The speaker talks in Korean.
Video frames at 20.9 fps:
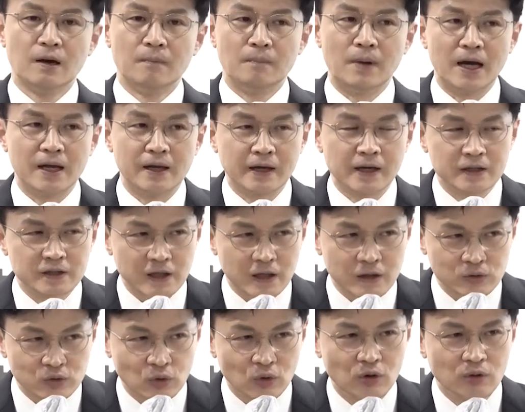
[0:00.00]
마약의
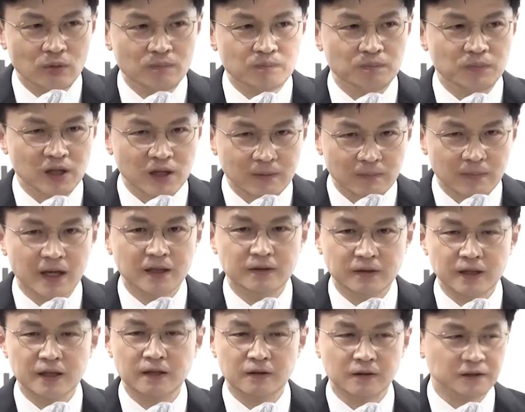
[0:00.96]
제조, 밀매
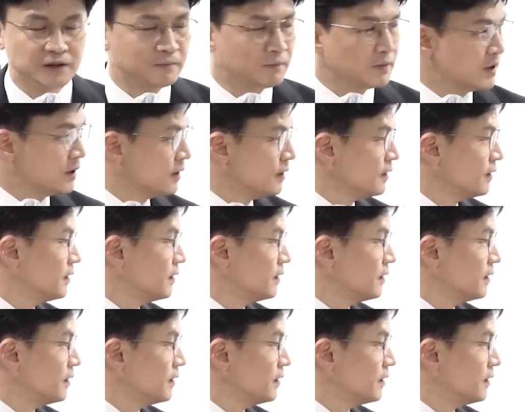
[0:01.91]
등이 그것입니다.